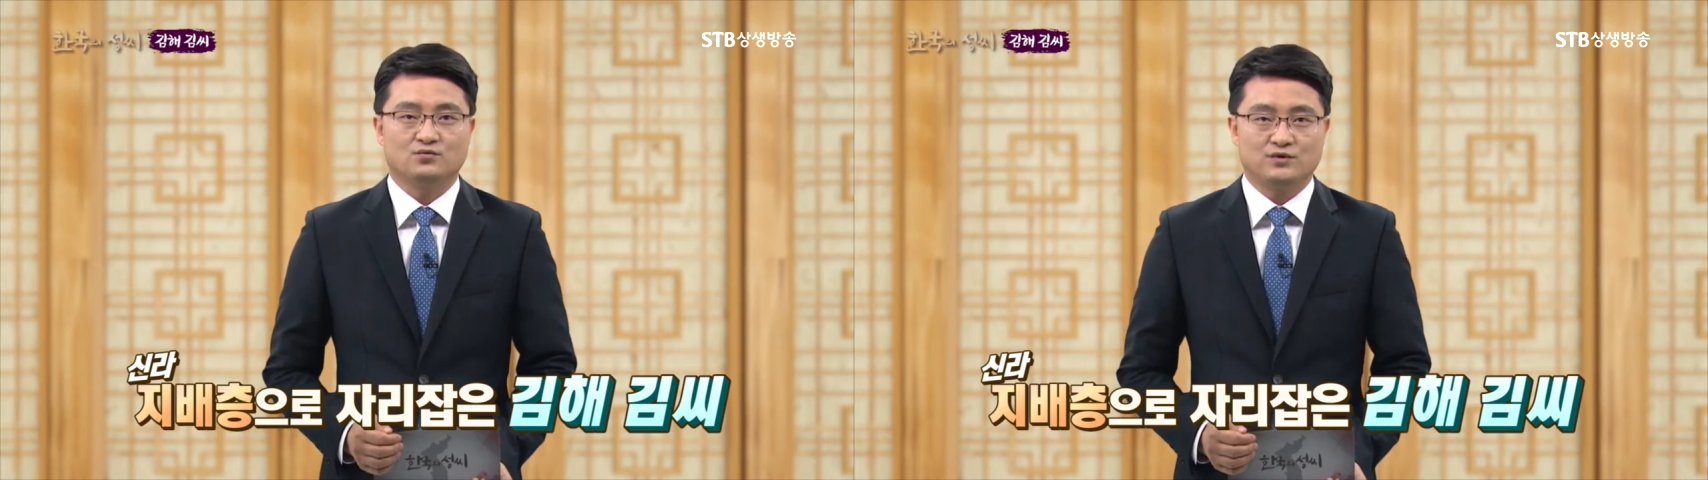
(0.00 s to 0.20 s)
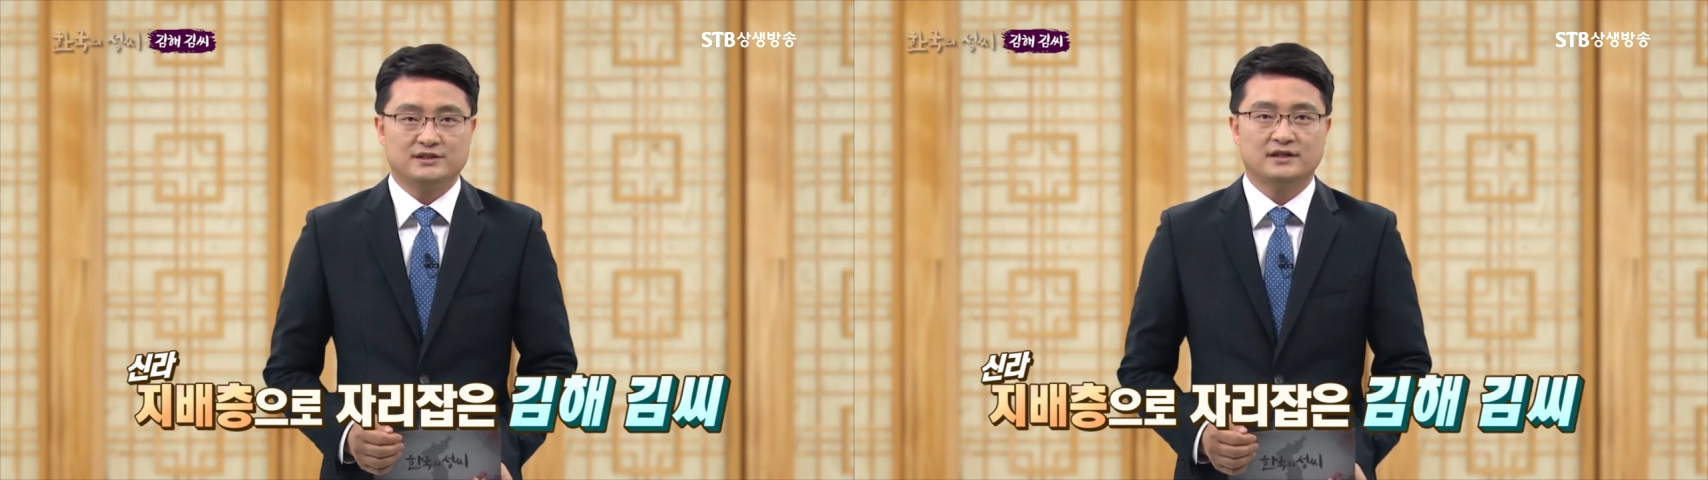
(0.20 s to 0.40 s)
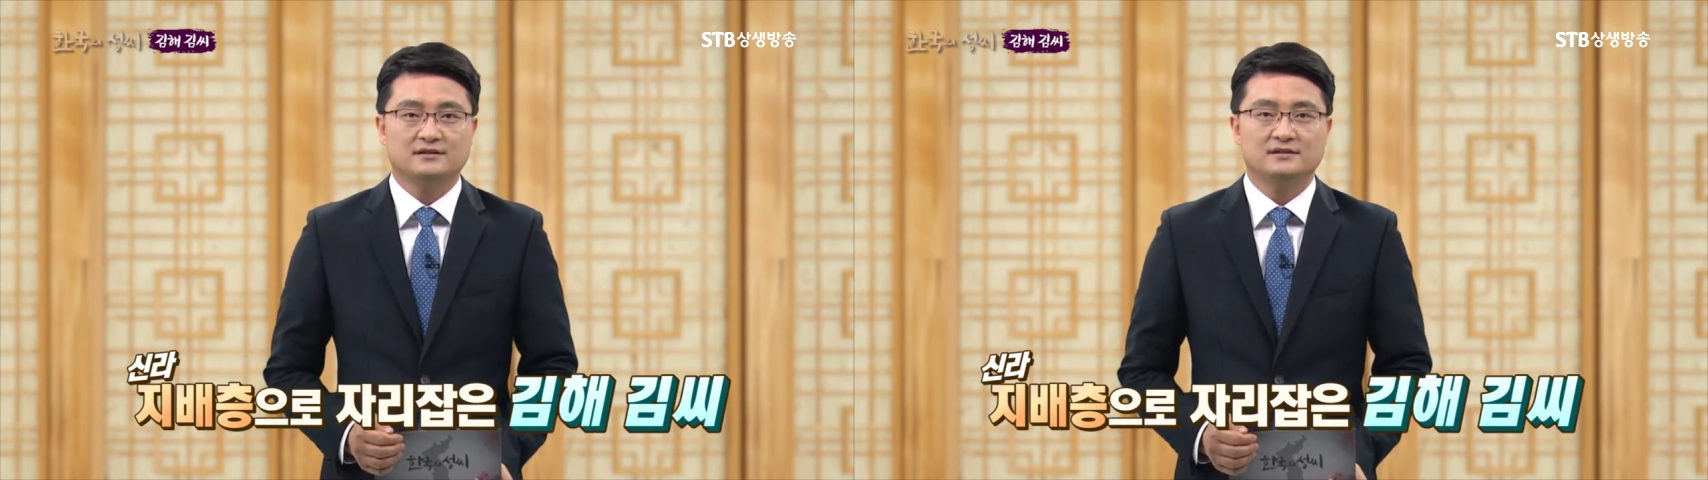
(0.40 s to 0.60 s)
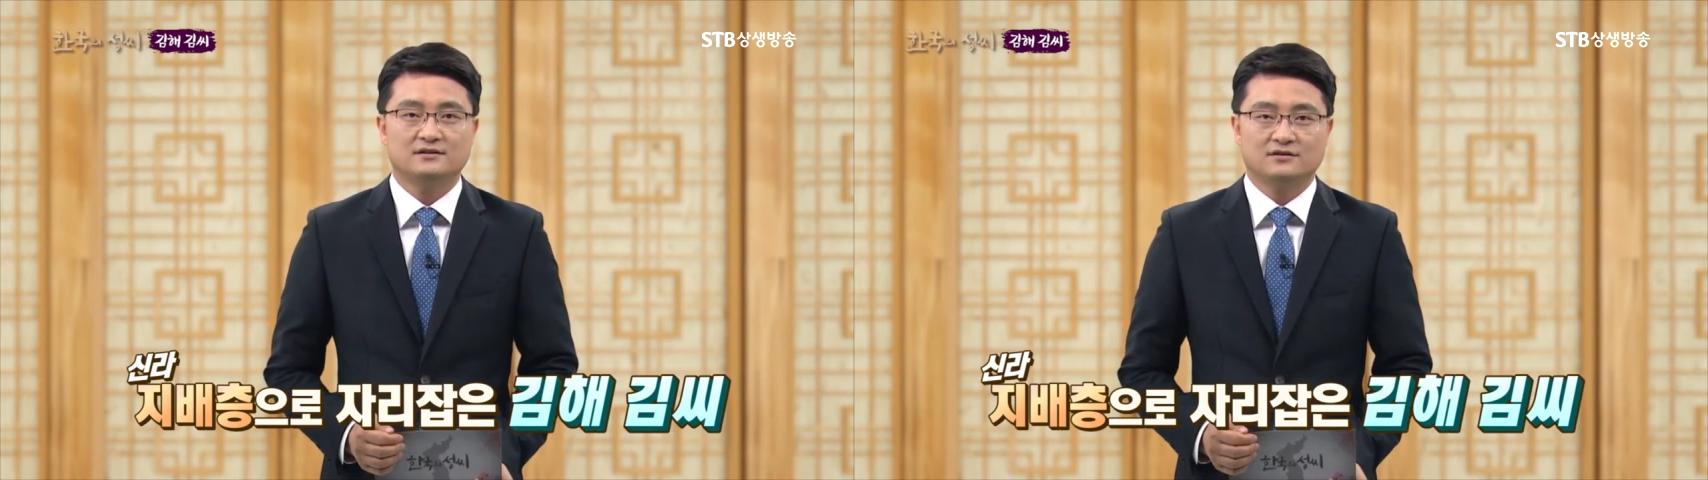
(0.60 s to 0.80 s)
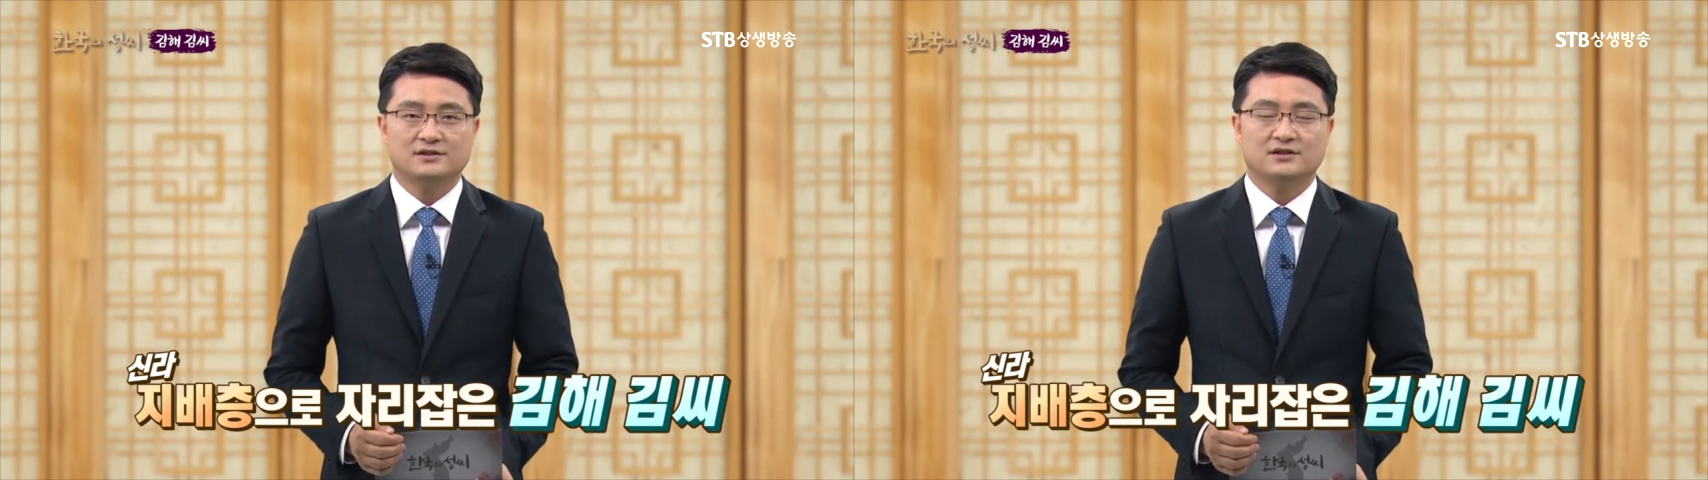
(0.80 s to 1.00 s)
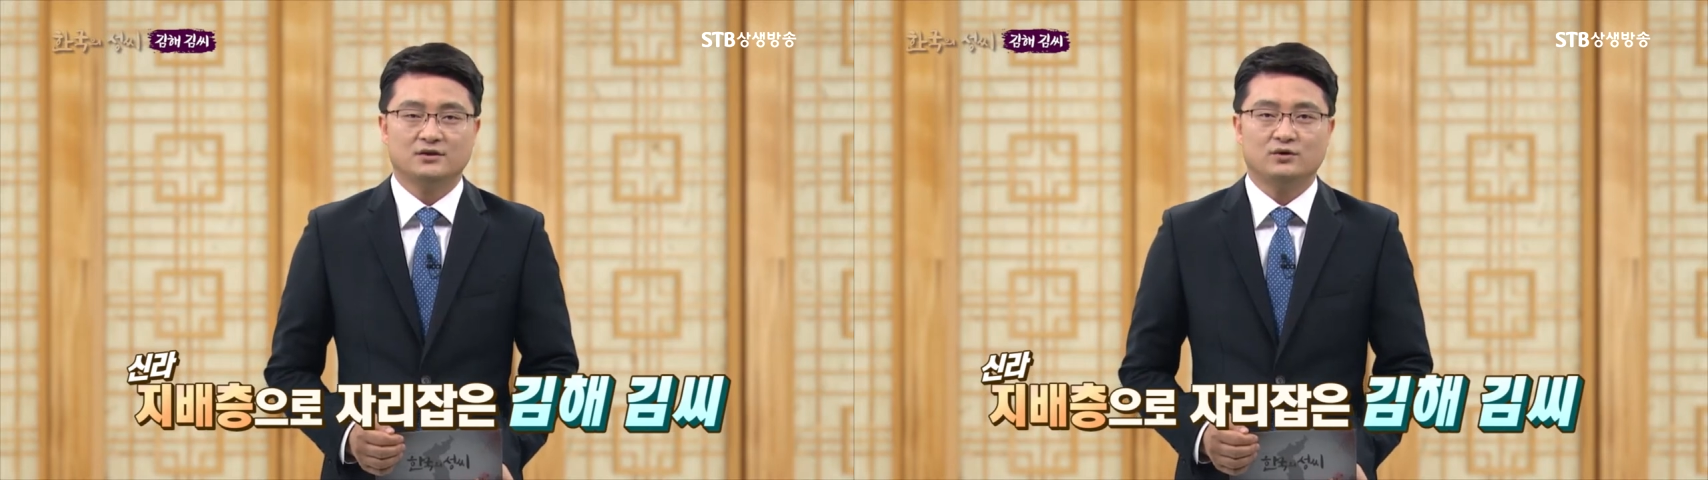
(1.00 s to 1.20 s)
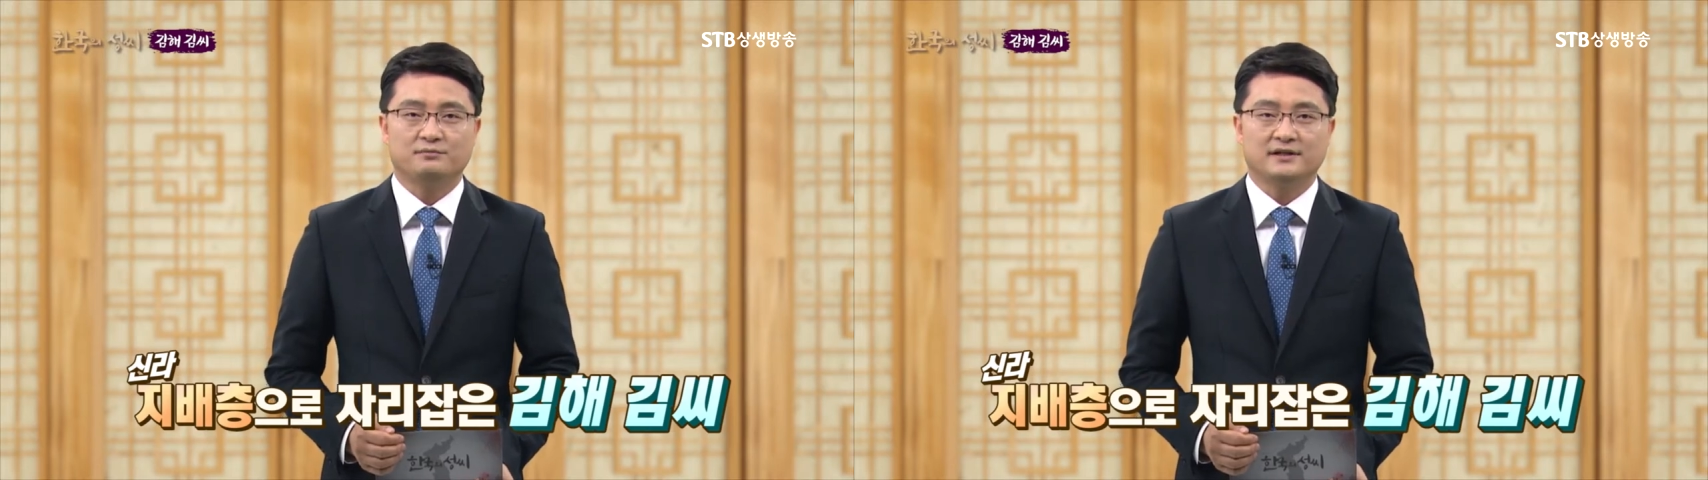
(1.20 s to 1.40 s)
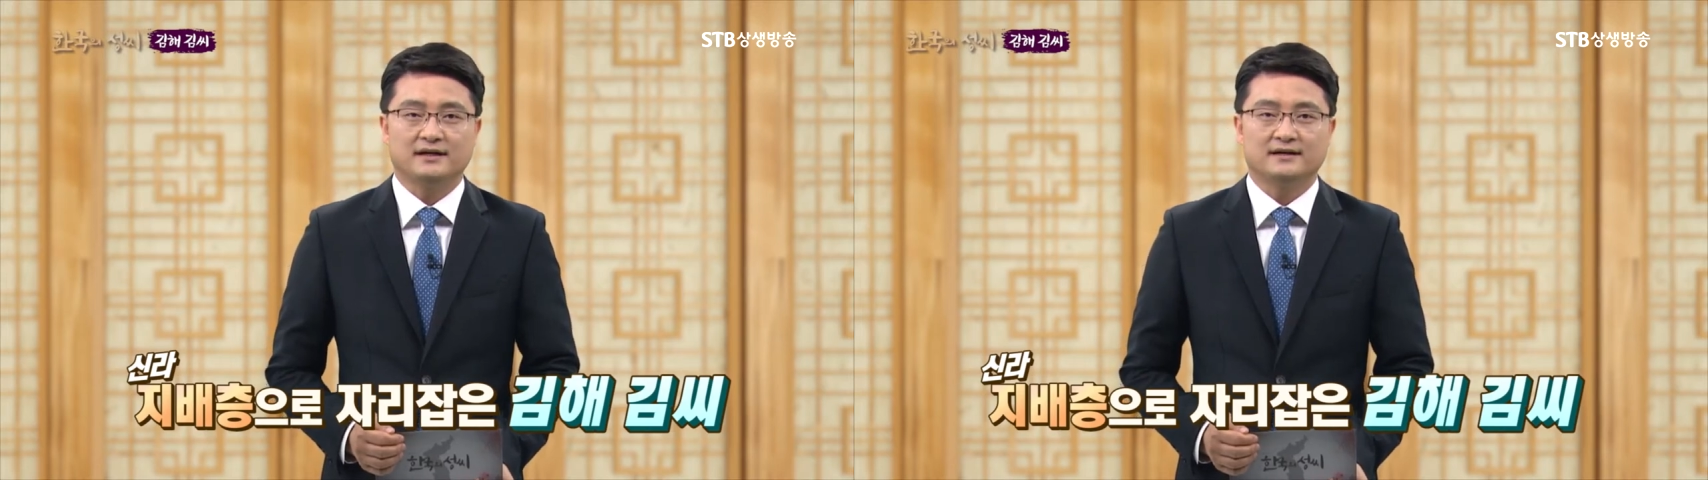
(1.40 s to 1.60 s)
위세를 떨치게
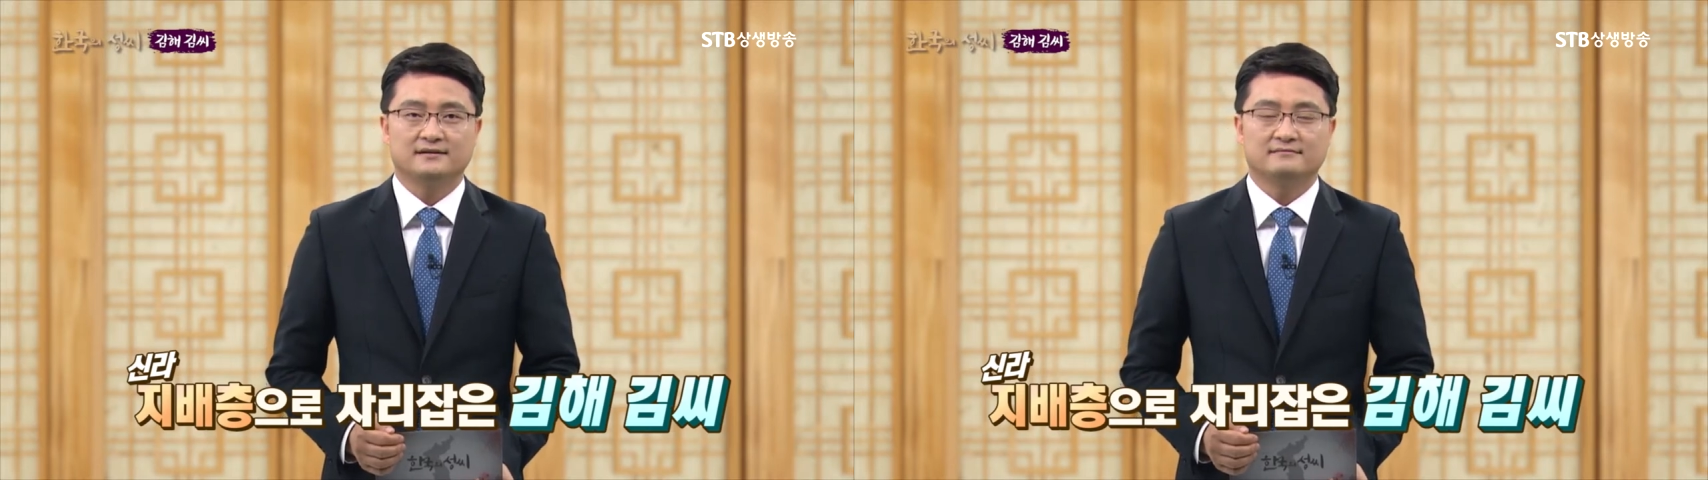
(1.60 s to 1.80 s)
됩니다.